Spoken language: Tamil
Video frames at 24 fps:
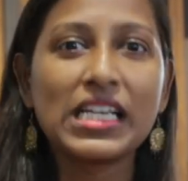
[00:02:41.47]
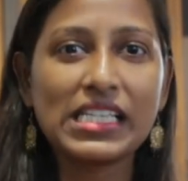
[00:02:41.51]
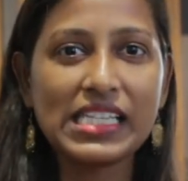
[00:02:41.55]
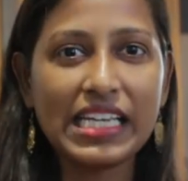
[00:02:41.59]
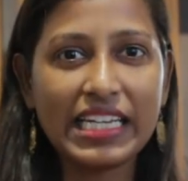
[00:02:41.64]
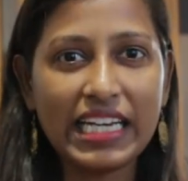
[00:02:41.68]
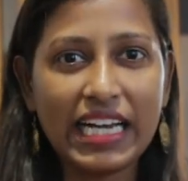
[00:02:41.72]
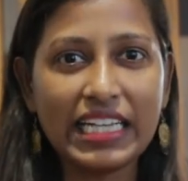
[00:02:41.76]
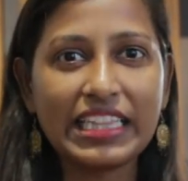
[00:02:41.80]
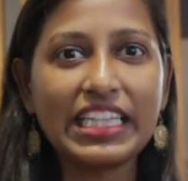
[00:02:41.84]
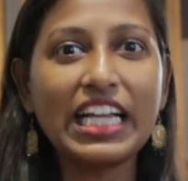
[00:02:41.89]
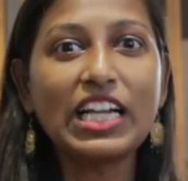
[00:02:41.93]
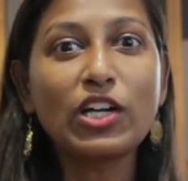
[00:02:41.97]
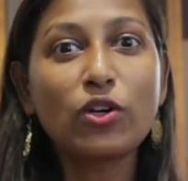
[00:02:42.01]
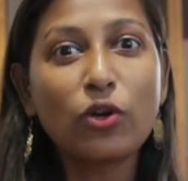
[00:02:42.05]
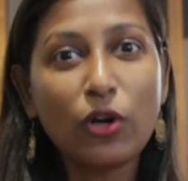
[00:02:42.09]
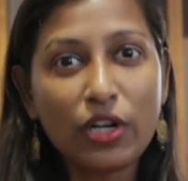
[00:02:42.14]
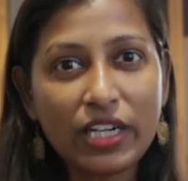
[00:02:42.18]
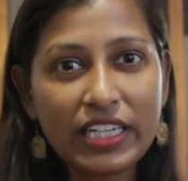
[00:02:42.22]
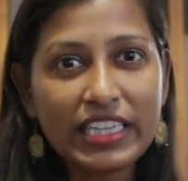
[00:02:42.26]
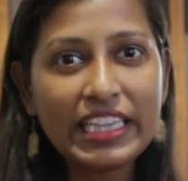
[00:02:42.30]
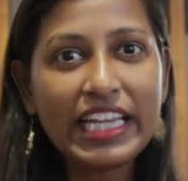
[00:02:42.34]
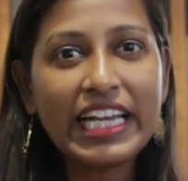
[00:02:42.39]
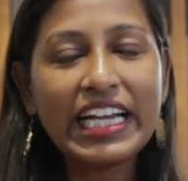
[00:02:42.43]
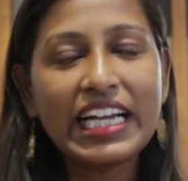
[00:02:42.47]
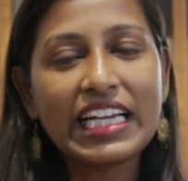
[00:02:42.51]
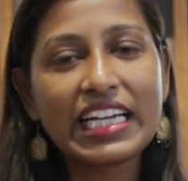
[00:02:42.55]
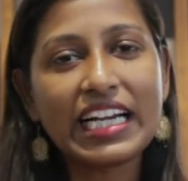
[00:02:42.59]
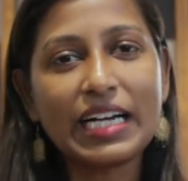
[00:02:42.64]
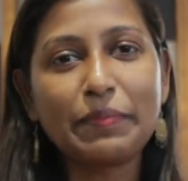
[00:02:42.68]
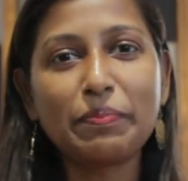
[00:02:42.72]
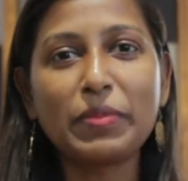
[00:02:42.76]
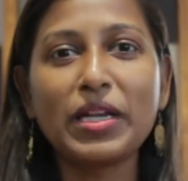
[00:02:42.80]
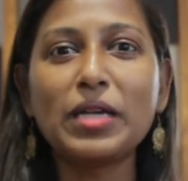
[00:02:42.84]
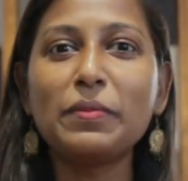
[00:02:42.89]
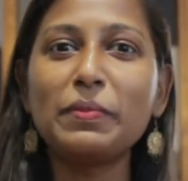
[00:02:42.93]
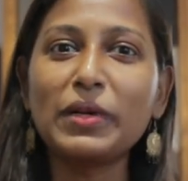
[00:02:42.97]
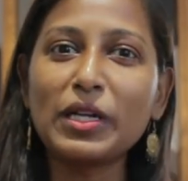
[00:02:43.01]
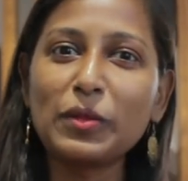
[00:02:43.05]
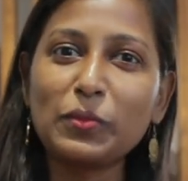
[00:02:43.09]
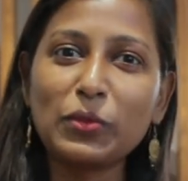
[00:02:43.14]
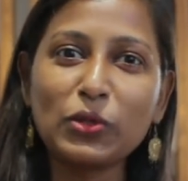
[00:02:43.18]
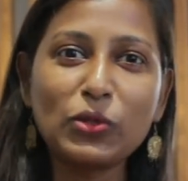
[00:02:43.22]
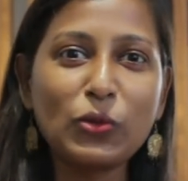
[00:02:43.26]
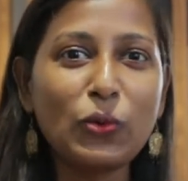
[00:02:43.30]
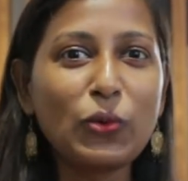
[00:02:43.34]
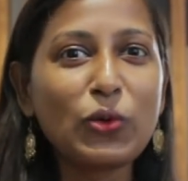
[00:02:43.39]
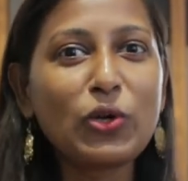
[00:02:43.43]
சரி அதனால குழந்தைங்களுக்கு அப்ளை
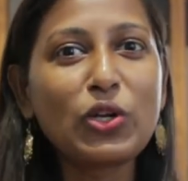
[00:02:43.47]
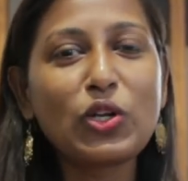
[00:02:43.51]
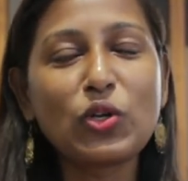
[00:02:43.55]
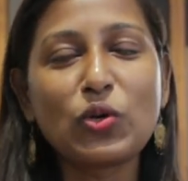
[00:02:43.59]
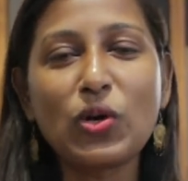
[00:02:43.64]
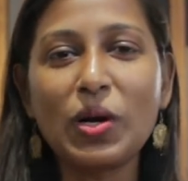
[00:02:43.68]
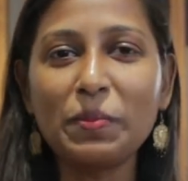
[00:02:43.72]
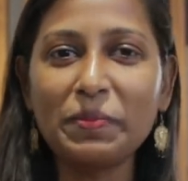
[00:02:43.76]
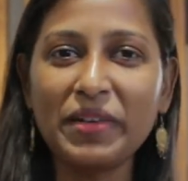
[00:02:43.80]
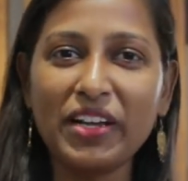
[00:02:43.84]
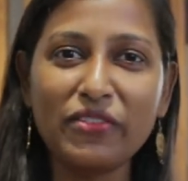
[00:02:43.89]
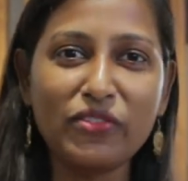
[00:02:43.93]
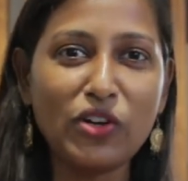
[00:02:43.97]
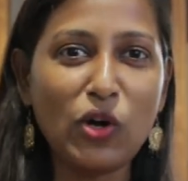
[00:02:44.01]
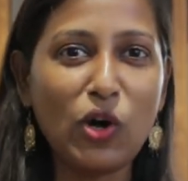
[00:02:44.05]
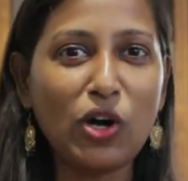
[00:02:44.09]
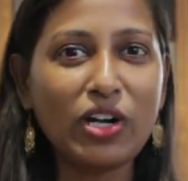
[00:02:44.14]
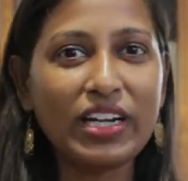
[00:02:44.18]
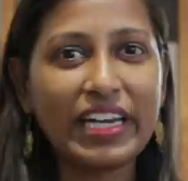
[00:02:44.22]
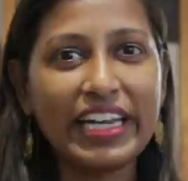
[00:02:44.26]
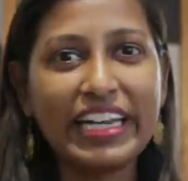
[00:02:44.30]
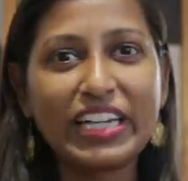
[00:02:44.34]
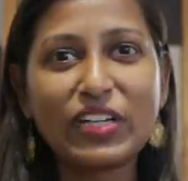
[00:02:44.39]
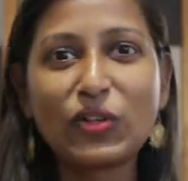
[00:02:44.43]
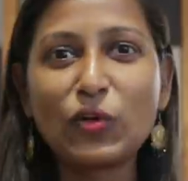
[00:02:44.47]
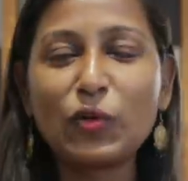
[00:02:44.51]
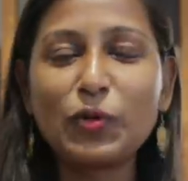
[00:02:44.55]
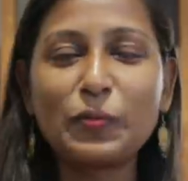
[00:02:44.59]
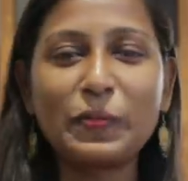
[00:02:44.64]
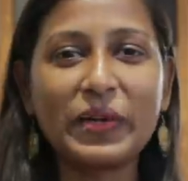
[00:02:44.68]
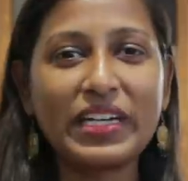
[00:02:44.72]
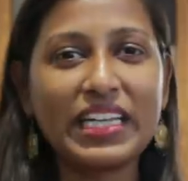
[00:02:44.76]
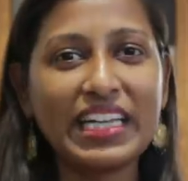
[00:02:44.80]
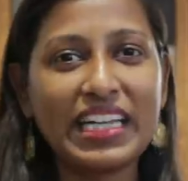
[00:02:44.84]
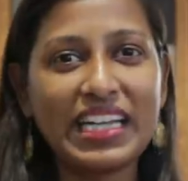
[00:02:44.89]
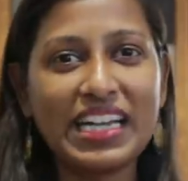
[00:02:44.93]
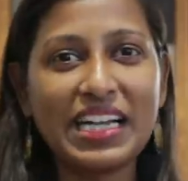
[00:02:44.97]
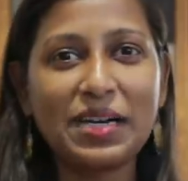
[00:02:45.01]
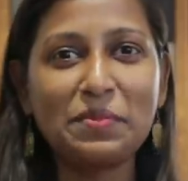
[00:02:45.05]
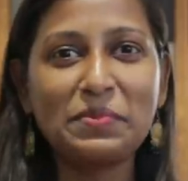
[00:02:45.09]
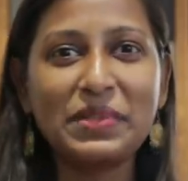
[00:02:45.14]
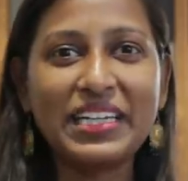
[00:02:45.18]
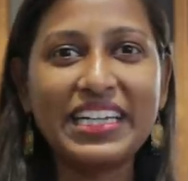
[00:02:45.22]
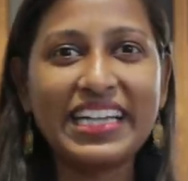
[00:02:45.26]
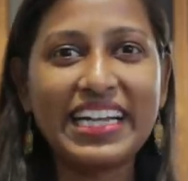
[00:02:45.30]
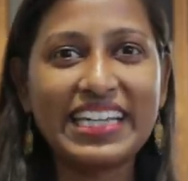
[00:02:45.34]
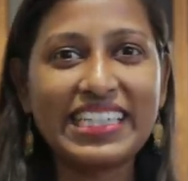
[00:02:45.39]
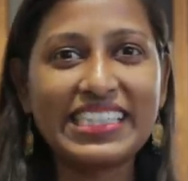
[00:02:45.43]
பண்ணும்போது உங்களுக்கும் அப்படியே விலாகில் இன்க்ளூட் பண்ணிடலாம்
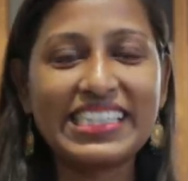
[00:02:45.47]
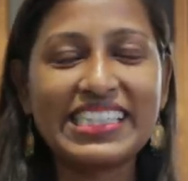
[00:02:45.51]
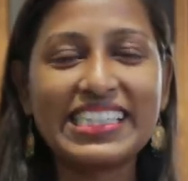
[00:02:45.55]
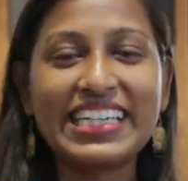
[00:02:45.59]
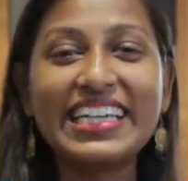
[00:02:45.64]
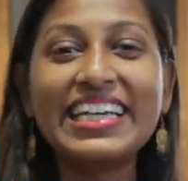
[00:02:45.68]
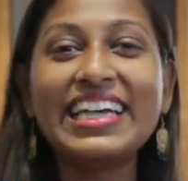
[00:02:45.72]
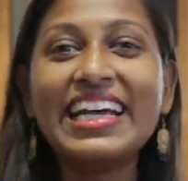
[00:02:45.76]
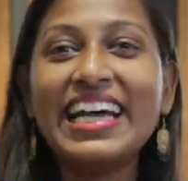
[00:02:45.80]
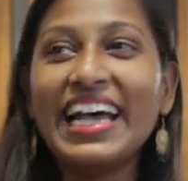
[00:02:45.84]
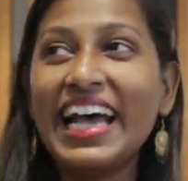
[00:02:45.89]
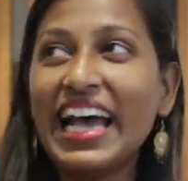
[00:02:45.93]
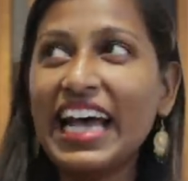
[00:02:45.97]
அப்படின்னு நினச்சேன்